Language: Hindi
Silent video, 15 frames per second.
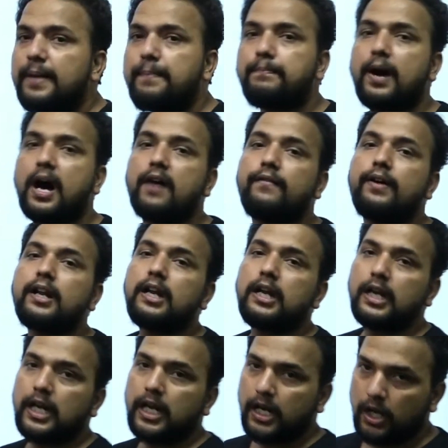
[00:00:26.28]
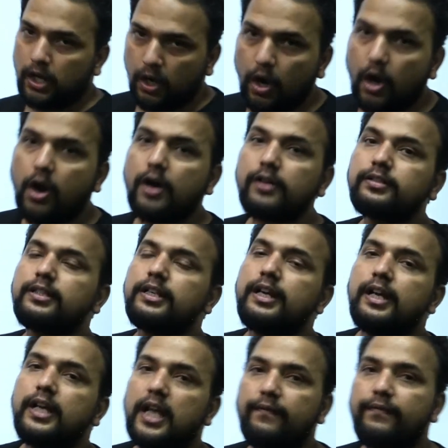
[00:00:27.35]
द पावर लॉस
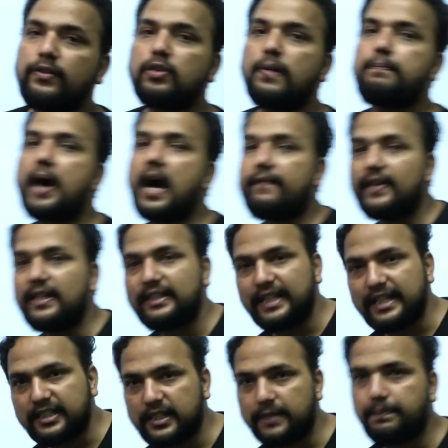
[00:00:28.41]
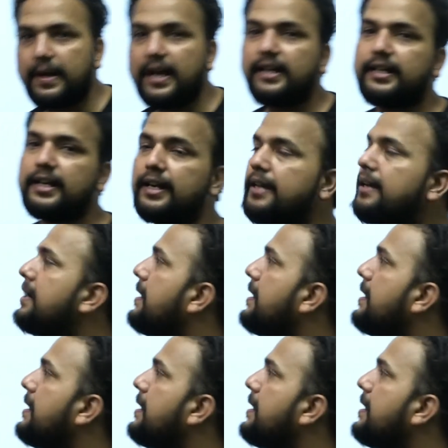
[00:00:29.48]
या फिर जो पावर डिसिपेटेड